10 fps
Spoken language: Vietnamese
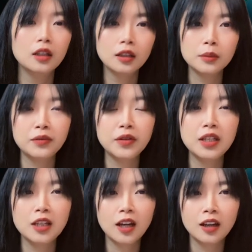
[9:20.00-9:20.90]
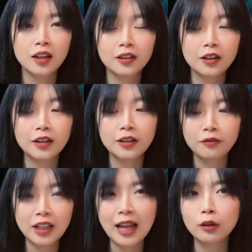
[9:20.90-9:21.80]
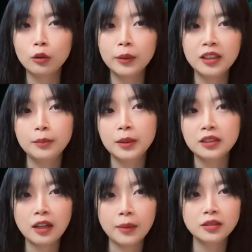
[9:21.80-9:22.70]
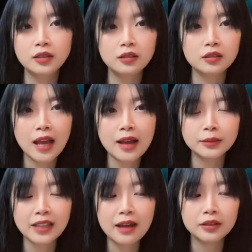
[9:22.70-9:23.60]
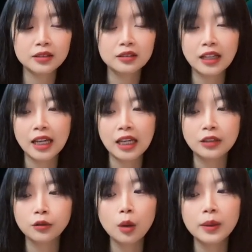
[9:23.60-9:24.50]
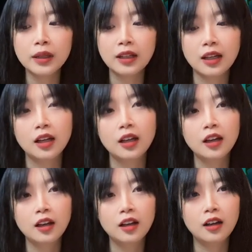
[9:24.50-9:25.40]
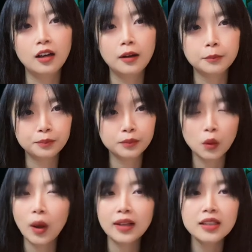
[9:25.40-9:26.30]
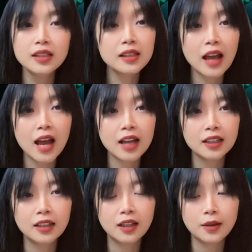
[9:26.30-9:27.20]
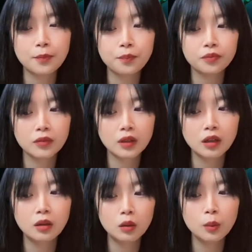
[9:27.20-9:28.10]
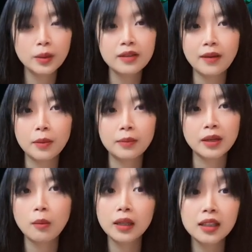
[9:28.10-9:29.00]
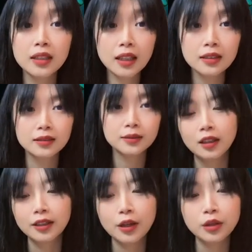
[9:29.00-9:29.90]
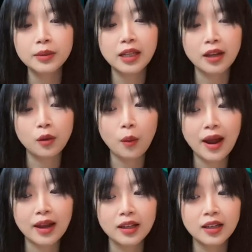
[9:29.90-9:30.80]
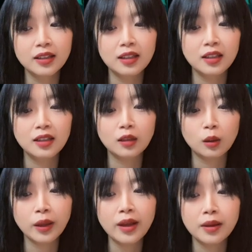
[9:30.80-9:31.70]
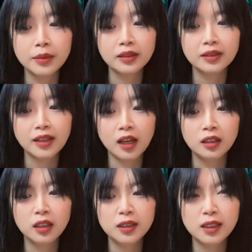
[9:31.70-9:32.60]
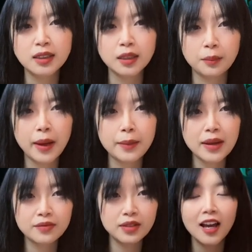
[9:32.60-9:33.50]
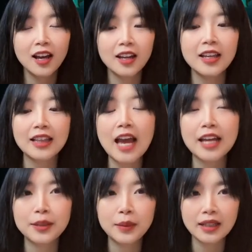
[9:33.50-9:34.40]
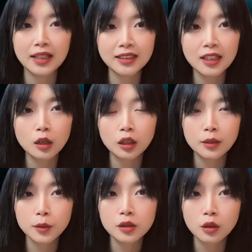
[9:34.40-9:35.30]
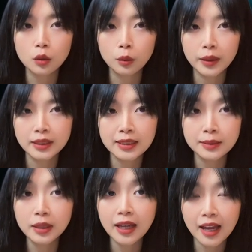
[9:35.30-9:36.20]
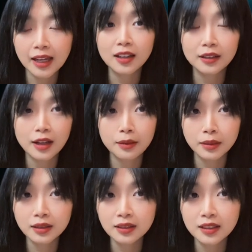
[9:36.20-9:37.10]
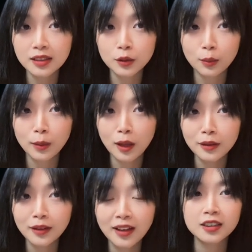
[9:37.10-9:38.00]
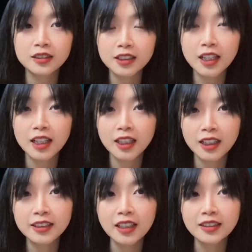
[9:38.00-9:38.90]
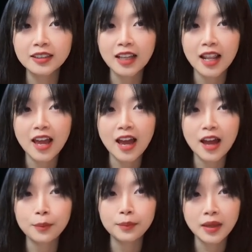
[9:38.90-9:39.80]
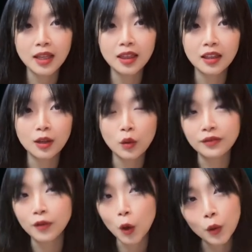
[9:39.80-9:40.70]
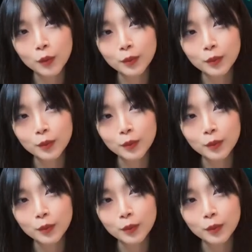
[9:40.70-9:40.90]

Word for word: bởi vì ví lạnh của mình thì mình chẳng bao giờ tham gia vào những cái airdrop hay là um, whitelist cả nên là cũng hy vọng là mình không ấn linh tinh nếu như mình để ở ngoài thì có thể mình sẽ ấn linh tinh chẳng may bay vì Hiện tại thì mình đã stack con imposter của mình 90 ngày để lấy maxi số blood. Sự kiện gần nhất sẽ là min UFO